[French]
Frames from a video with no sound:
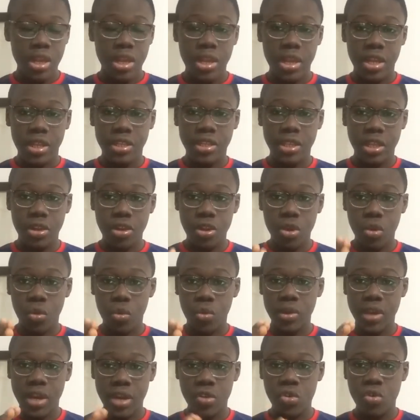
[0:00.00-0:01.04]
l'entraîneur
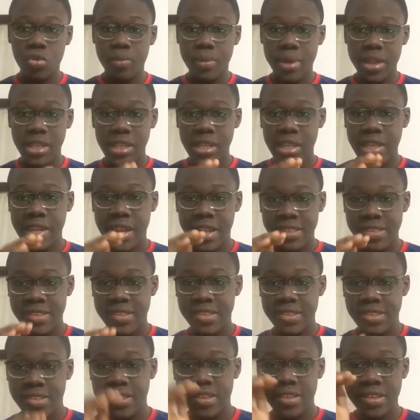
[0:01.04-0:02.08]
Ronald Koeman qui l'a
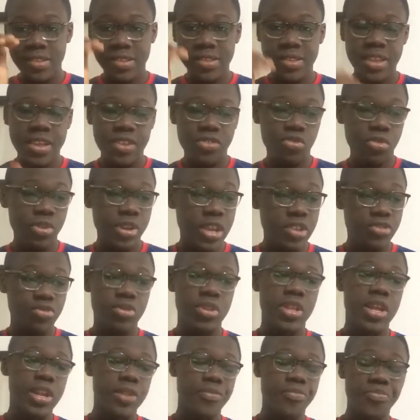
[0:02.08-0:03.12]
titillé en sélection
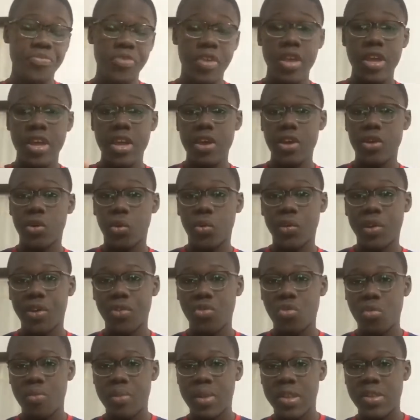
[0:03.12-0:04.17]
nationale. Ronald
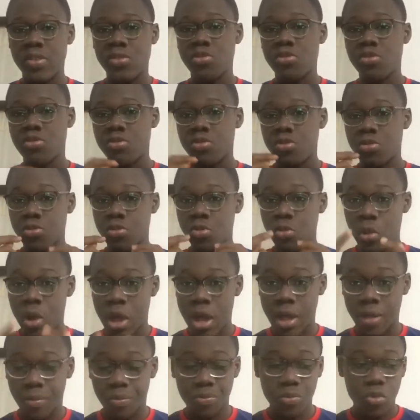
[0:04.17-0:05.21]
Koeman
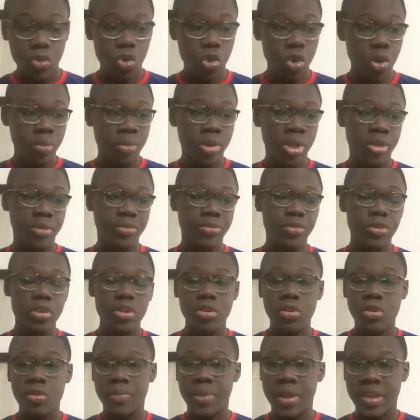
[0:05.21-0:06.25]
saura comment
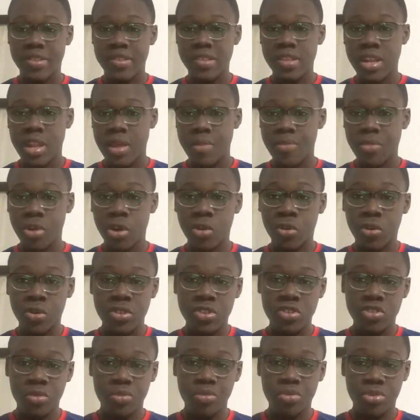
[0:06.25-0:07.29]
le placer dans les meilleures
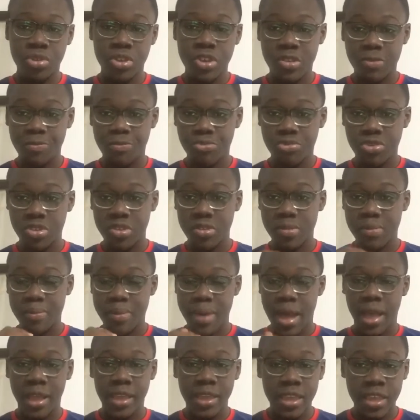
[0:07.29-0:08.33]
conditions pour qu'il puisse
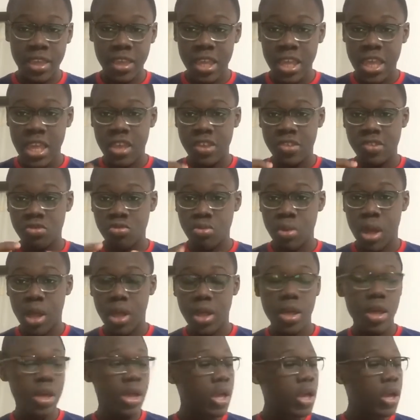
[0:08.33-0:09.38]
marquer et qu'il soit
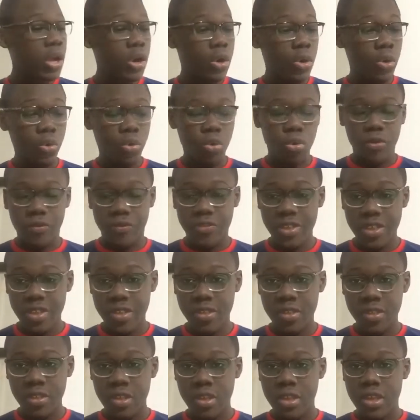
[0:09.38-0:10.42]
en
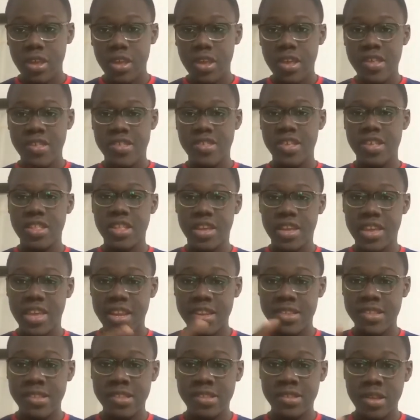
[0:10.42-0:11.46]
confiance. Il sait dans
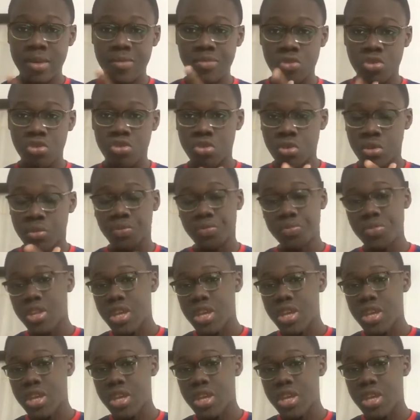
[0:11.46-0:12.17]
quel système de jeu